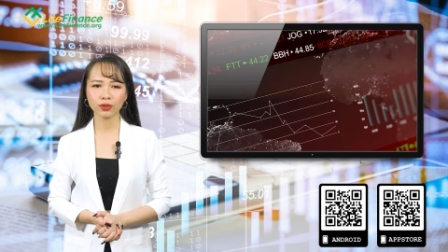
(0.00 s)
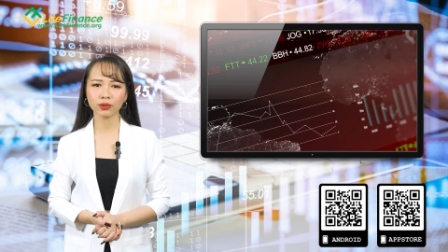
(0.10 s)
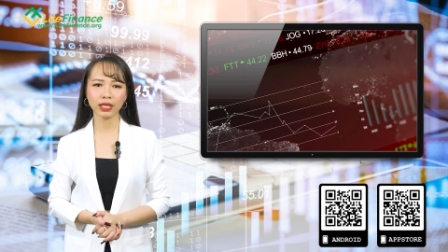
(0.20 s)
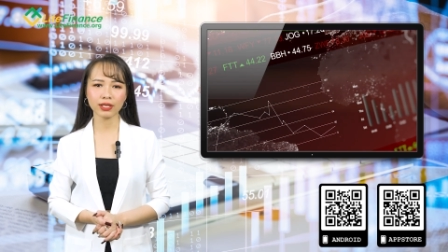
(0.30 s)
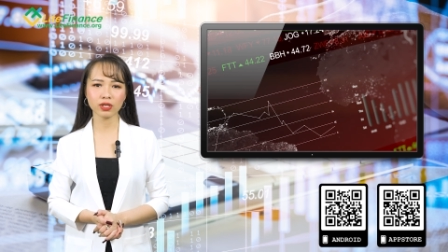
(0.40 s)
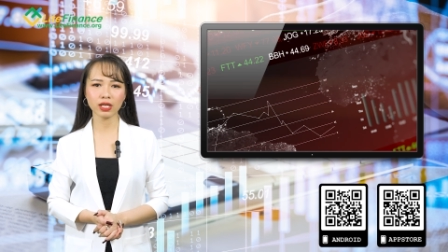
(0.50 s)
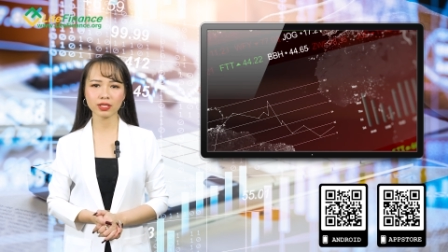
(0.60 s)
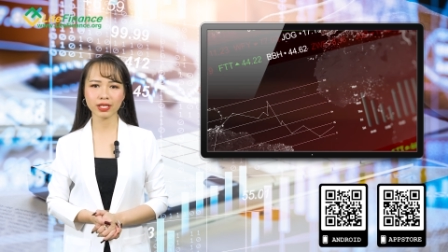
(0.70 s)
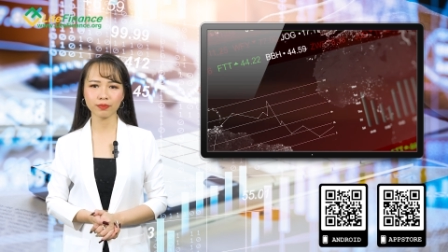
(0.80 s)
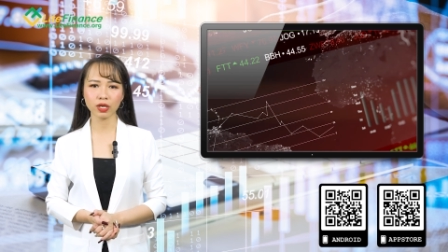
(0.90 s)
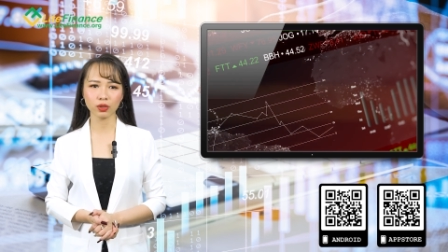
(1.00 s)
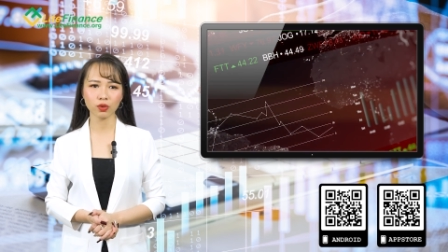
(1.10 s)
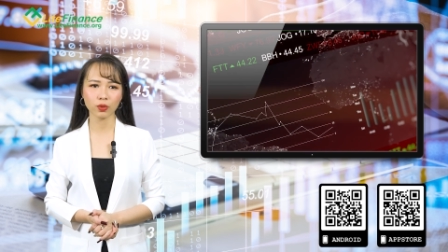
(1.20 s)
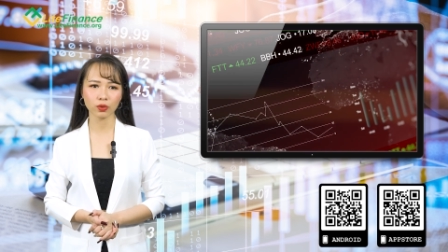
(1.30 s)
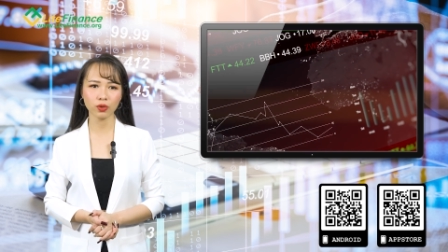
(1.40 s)
Cụ thể, trader sẽ mở
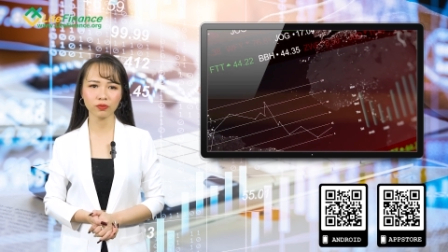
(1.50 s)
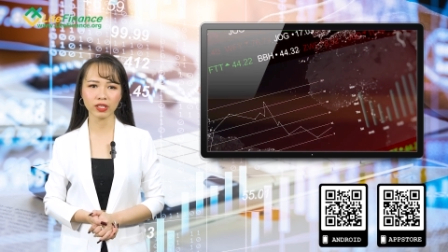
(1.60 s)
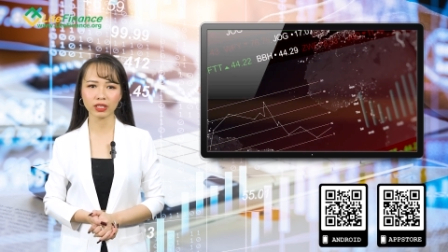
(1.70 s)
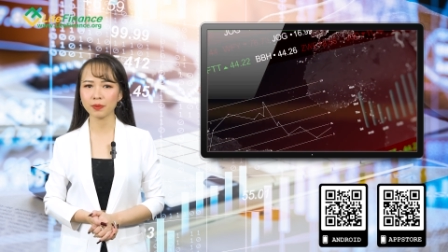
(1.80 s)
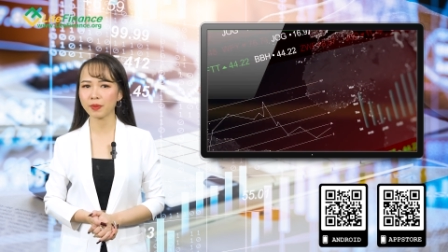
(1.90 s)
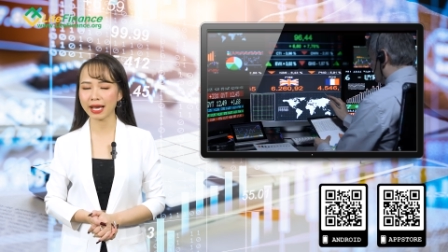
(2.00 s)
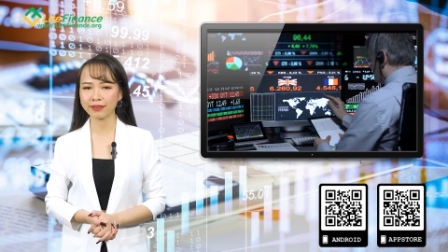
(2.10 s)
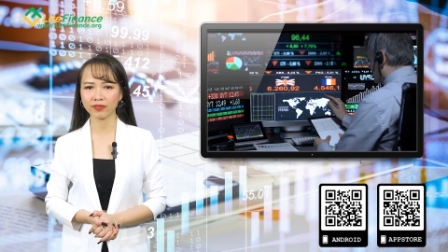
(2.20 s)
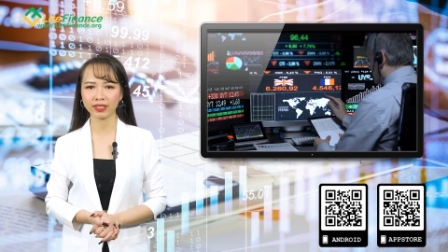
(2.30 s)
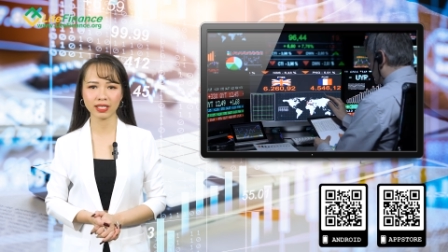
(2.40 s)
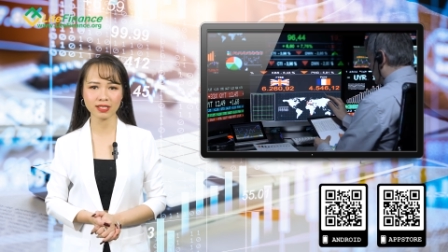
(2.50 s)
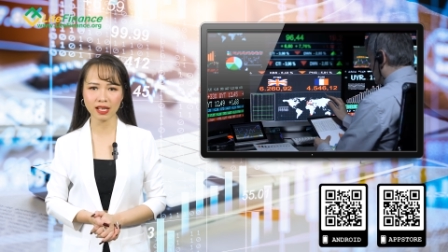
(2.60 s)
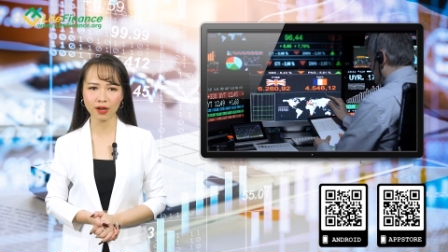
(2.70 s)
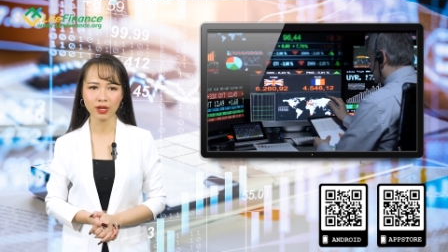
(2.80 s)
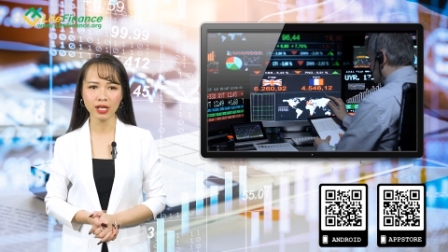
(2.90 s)
cùng một lúc vị thế buy và vị thế
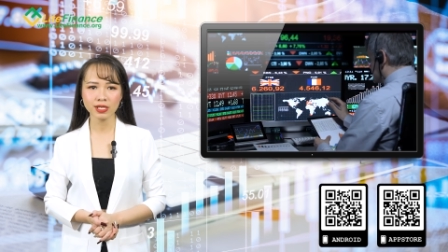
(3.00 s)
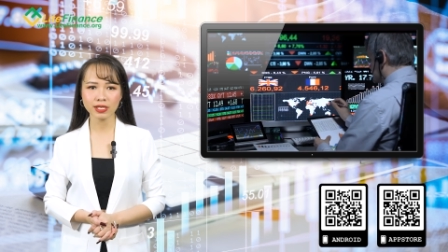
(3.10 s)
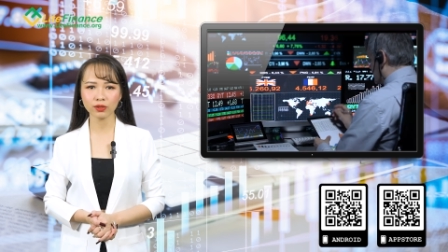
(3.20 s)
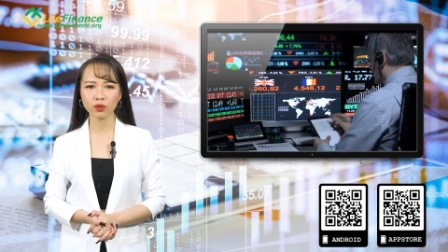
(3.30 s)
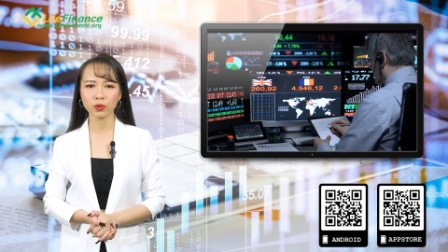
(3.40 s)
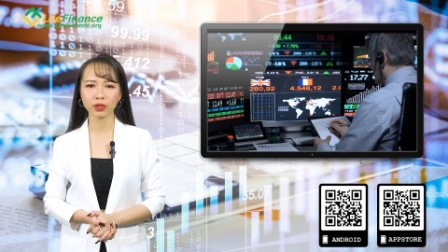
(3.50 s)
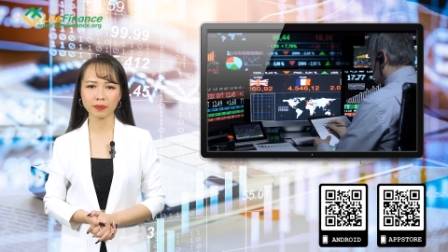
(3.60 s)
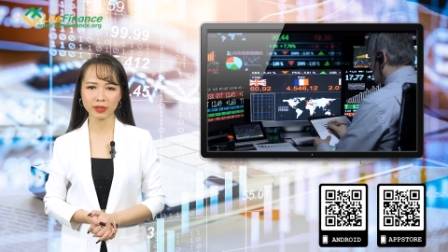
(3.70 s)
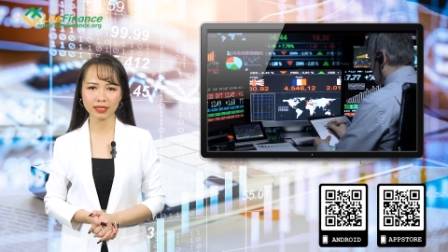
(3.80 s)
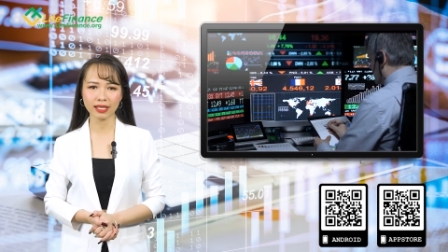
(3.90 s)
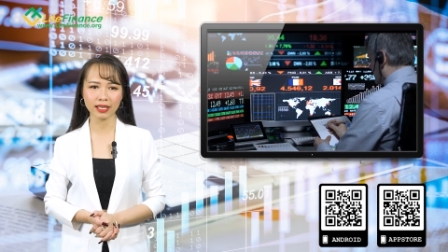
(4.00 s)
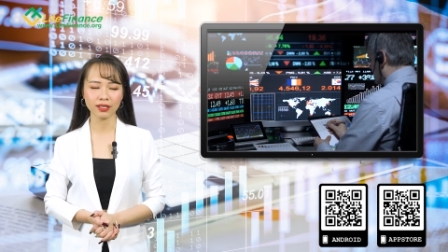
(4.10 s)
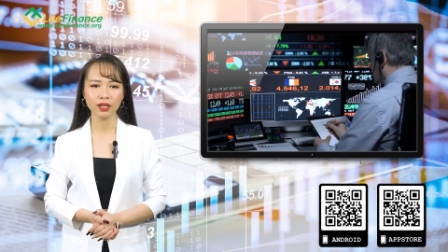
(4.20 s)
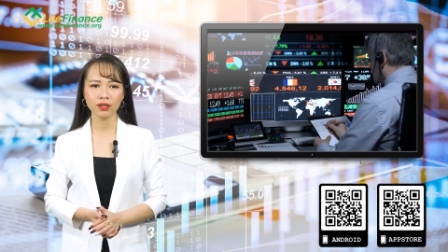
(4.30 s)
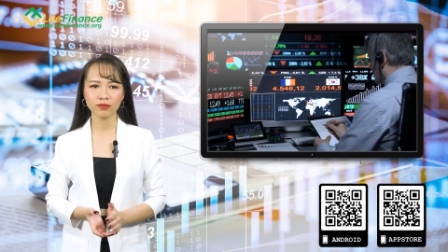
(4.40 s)
sell trên cùng một cặp tiền
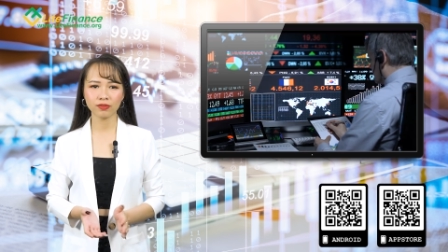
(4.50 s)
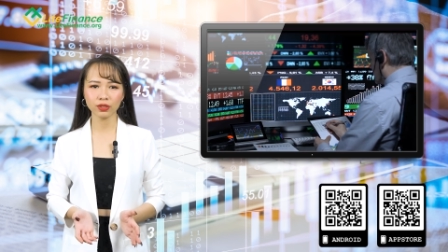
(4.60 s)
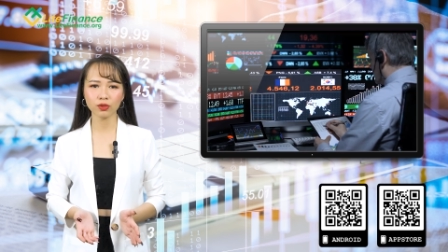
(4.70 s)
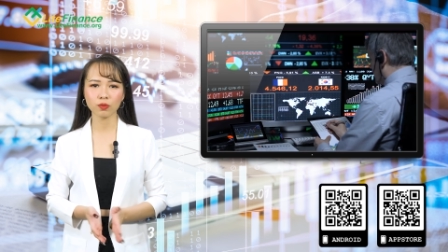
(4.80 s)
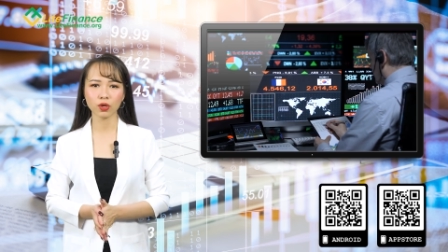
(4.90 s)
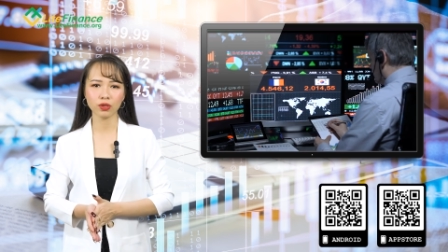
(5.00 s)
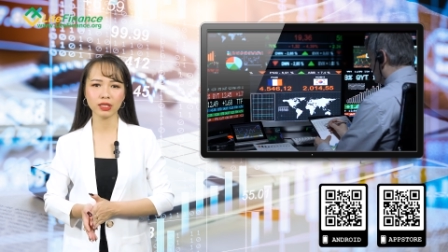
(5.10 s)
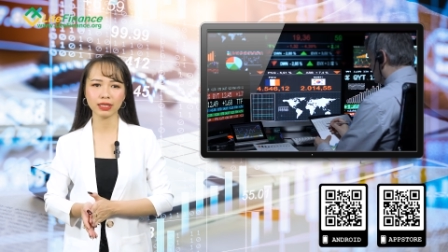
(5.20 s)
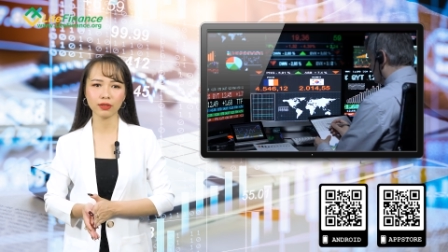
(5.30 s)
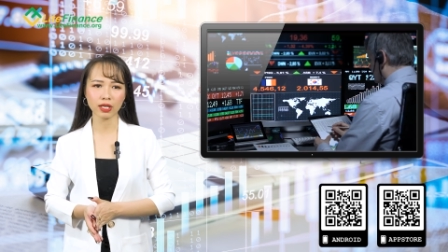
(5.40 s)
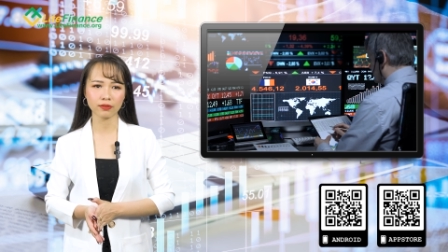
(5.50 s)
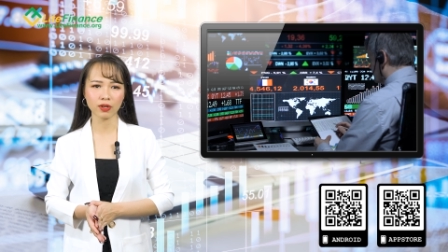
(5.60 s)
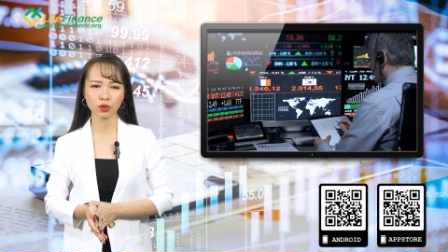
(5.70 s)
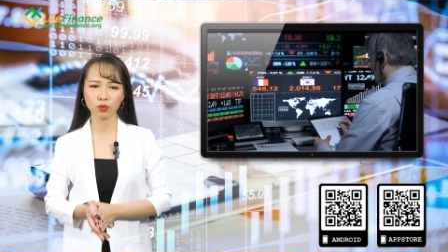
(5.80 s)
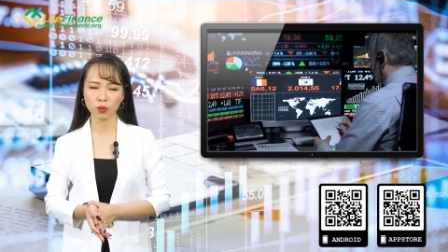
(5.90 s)
tệ với cùng một khối lượng giao dịch
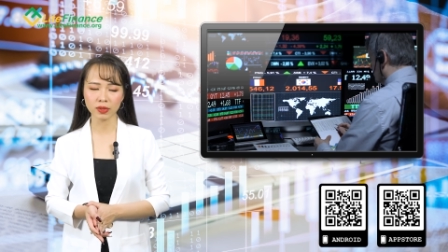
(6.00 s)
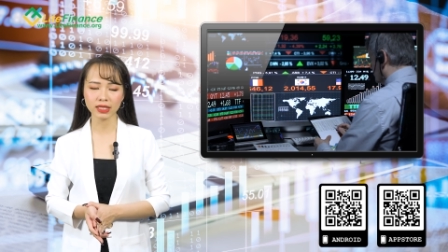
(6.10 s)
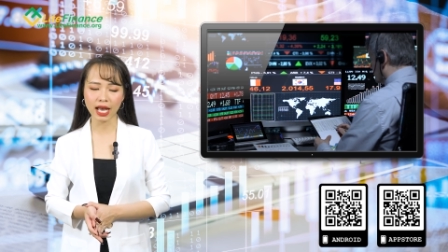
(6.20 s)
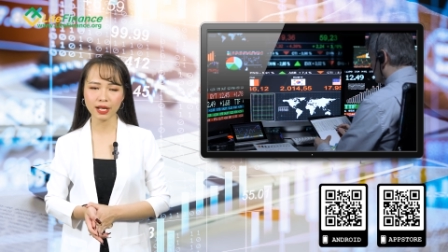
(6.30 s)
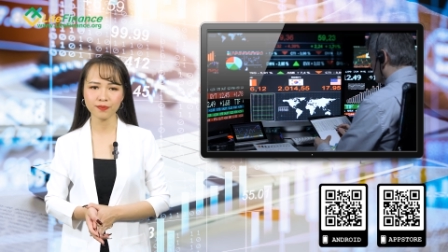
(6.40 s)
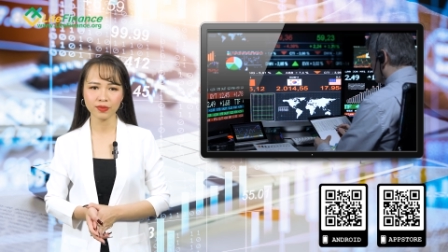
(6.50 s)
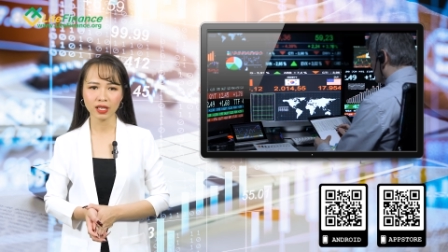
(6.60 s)
và cùng một mức giá.